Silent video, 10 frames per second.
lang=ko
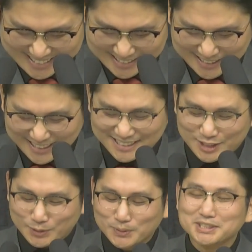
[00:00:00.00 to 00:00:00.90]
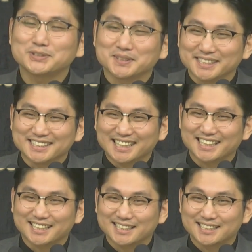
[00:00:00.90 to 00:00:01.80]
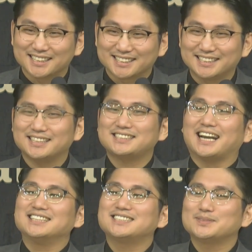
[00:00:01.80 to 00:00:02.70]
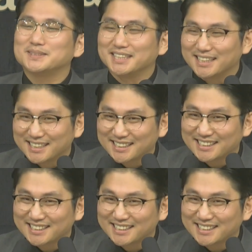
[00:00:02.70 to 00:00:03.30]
그래야지 속이 시원해, 내가. 그래야지 안심이 돼.